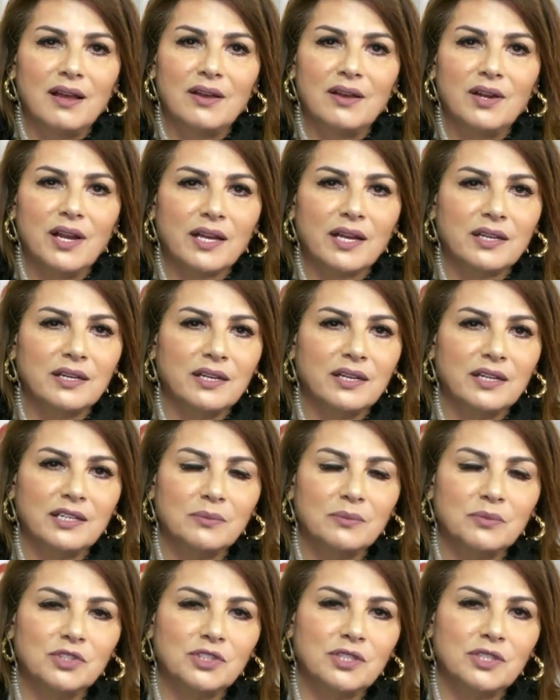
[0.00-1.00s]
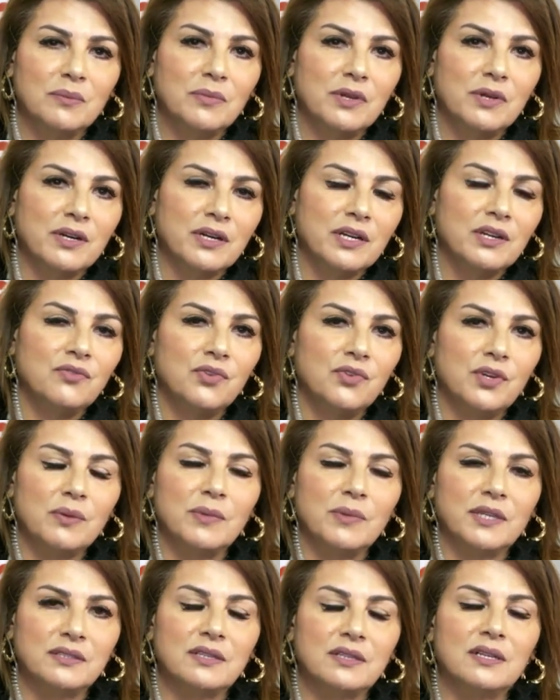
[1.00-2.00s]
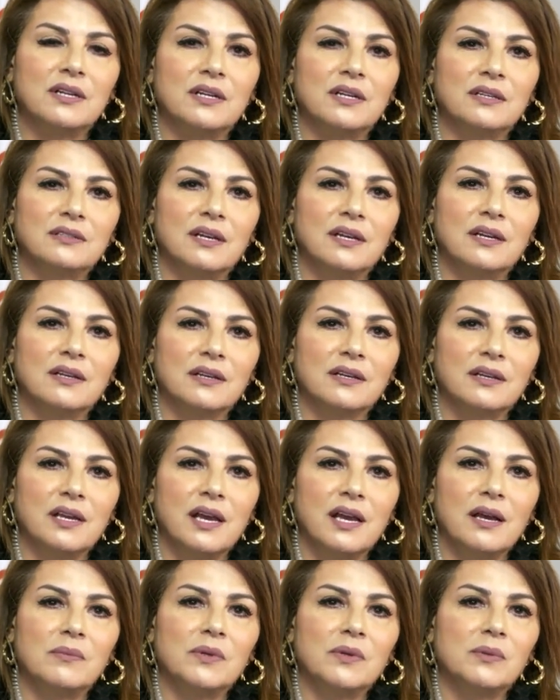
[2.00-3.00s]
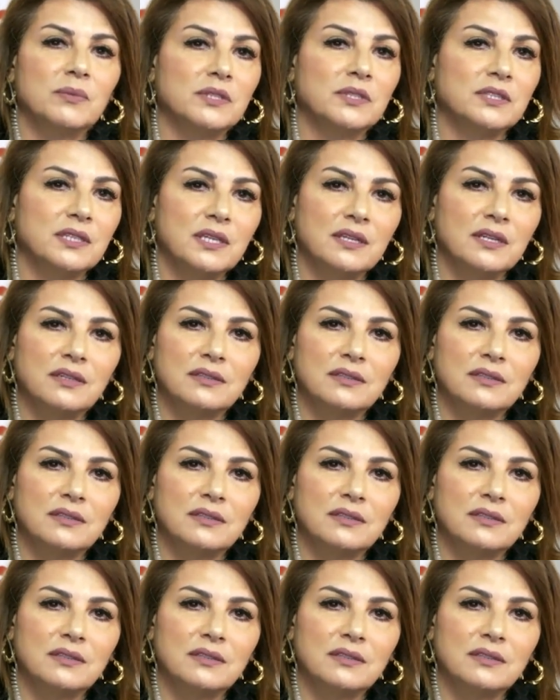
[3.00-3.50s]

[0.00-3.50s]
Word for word: لكن احنا مستمرين في مسيرة القيامة مسيرة